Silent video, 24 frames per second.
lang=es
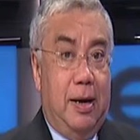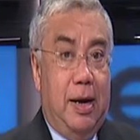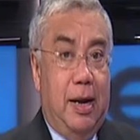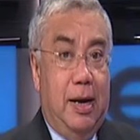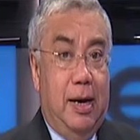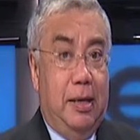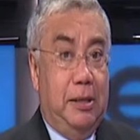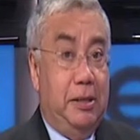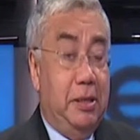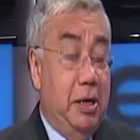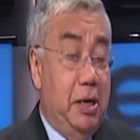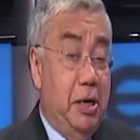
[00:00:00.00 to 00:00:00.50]

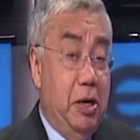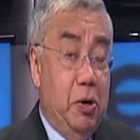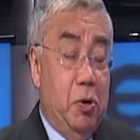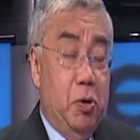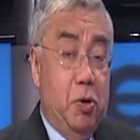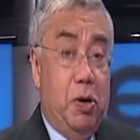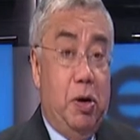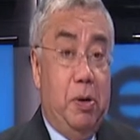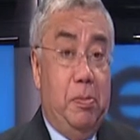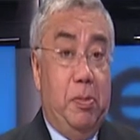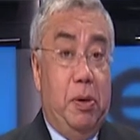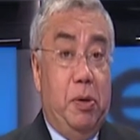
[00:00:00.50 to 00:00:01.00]
canastas de
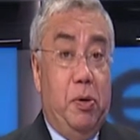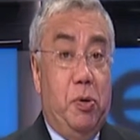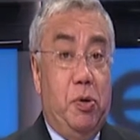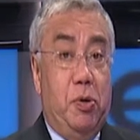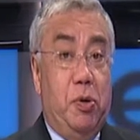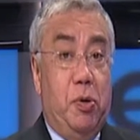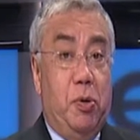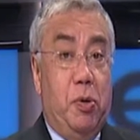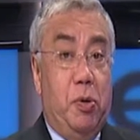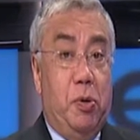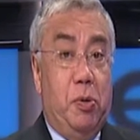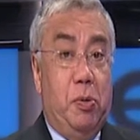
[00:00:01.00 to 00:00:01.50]
licor, al menos
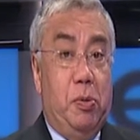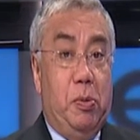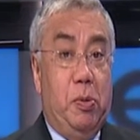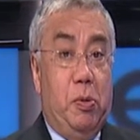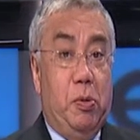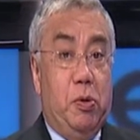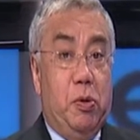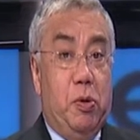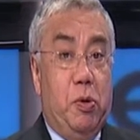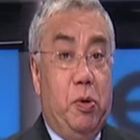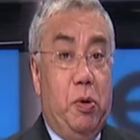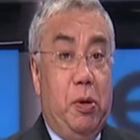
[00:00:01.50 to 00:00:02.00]
yo,
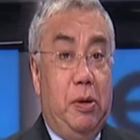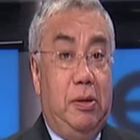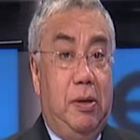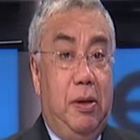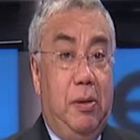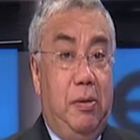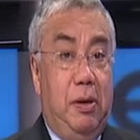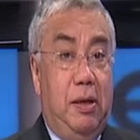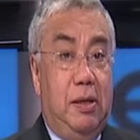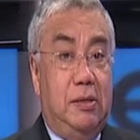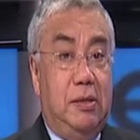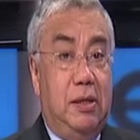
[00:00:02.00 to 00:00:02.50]
yo lo
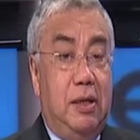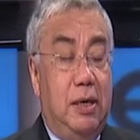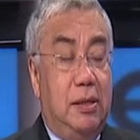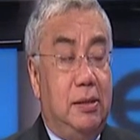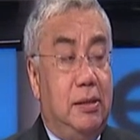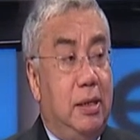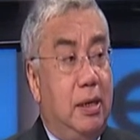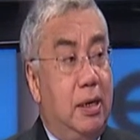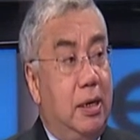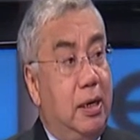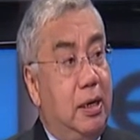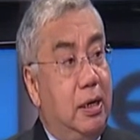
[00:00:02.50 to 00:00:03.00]
establecí
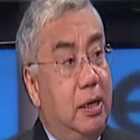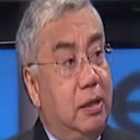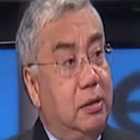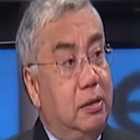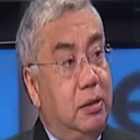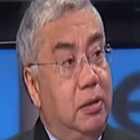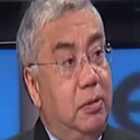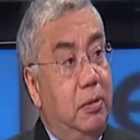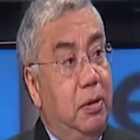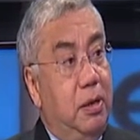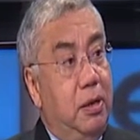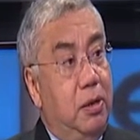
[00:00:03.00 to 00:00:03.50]
así que
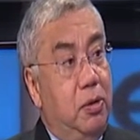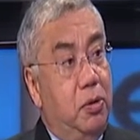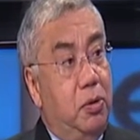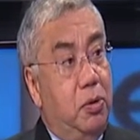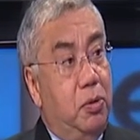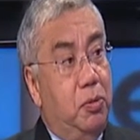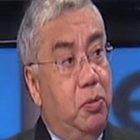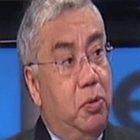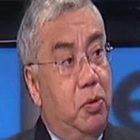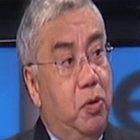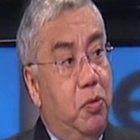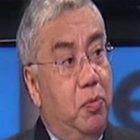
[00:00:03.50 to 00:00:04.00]
reciben
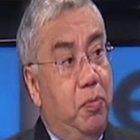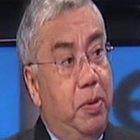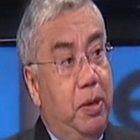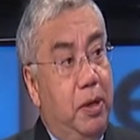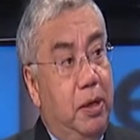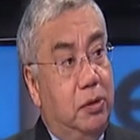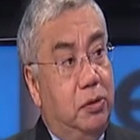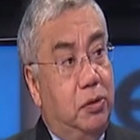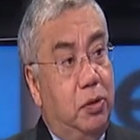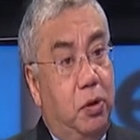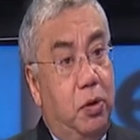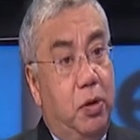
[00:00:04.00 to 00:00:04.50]
los
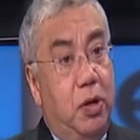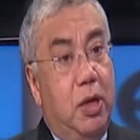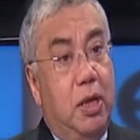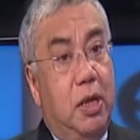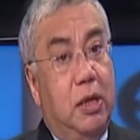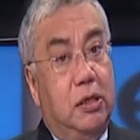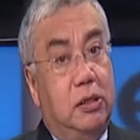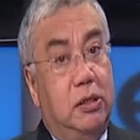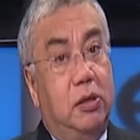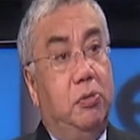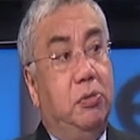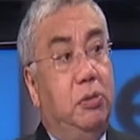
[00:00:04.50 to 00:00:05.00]
ministros.
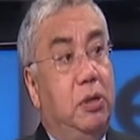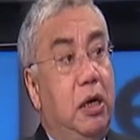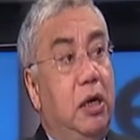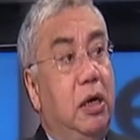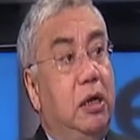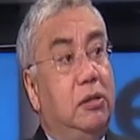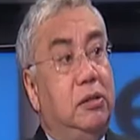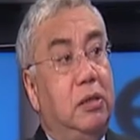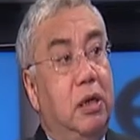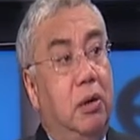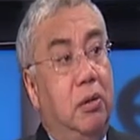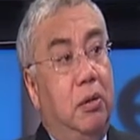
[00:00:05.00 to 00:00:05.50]
¿Cuántos
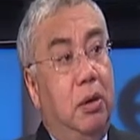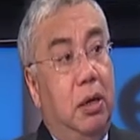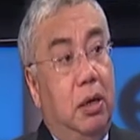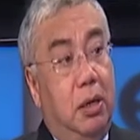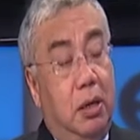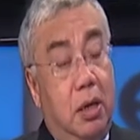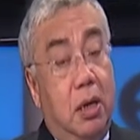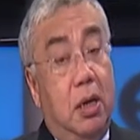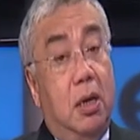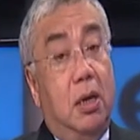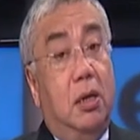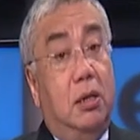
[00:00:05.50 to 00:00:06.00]
ministros
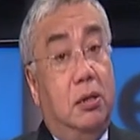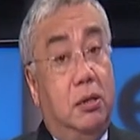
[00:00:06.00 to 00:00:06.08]
ministro